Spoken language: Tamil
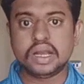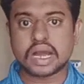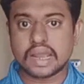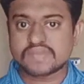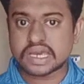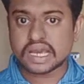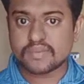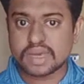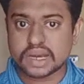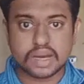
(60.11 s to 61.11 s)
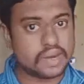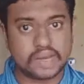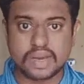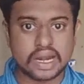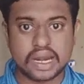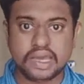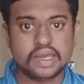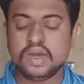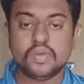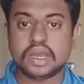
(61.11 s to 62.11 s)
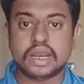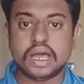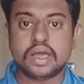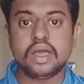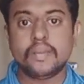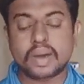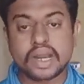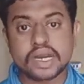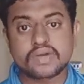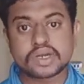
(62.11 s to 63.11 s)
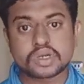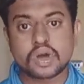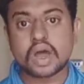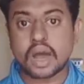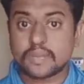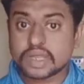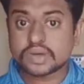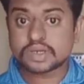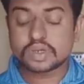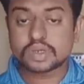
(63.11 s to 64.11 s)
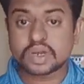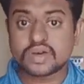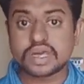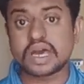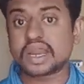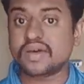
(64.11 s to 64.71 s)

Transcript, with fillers: கலம்சை கம்மியர்னா மணிமேகலை ஓகேங்களா பன்னெண்டு வருஷம் ஐம்பது வருஷம் சொன்னவர் யாருன்னா